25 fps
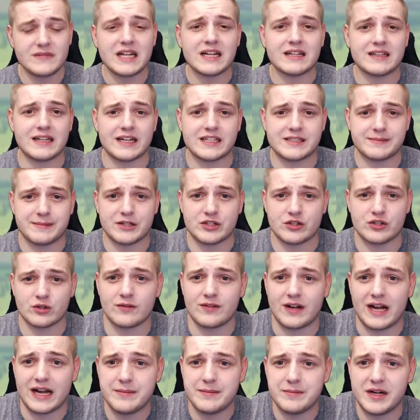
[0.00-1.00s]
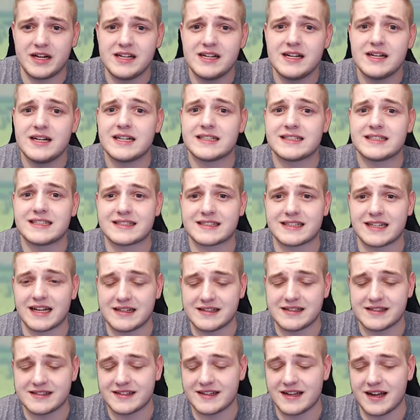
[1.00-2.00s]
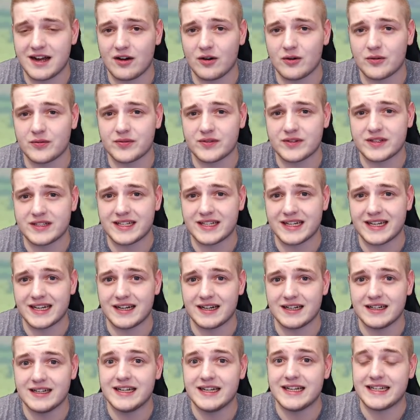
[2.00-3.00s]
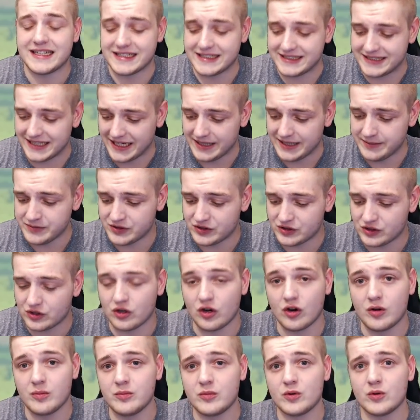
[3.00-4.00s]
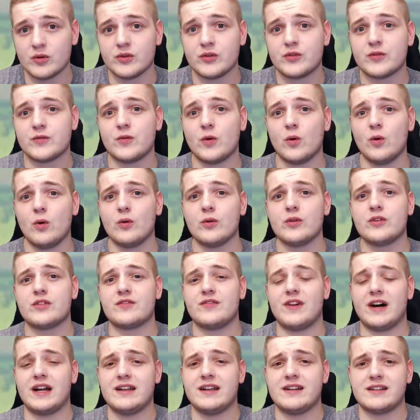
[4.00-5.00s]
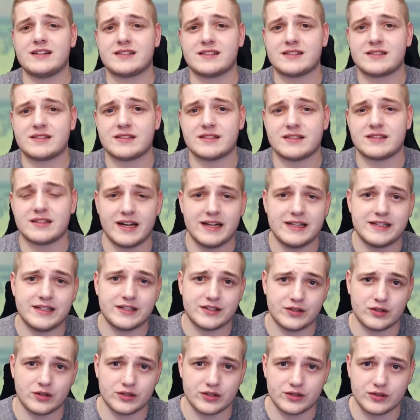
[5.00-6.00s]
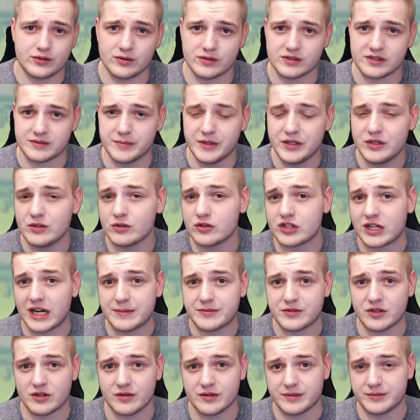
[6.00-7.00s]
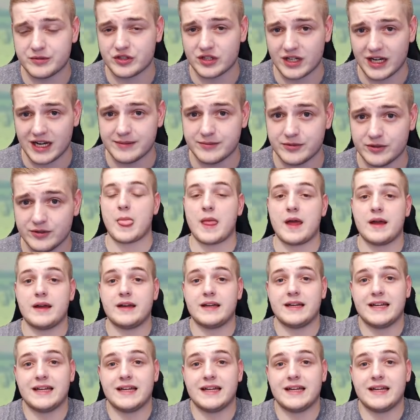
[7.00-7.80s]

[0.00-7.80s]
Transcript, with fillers: gleich zwei Stück auf einmal. Das Ganze auf der Gamescom und wo und wann, das teile ich euch kurz mit und schreibe es auch in die Beschreibung.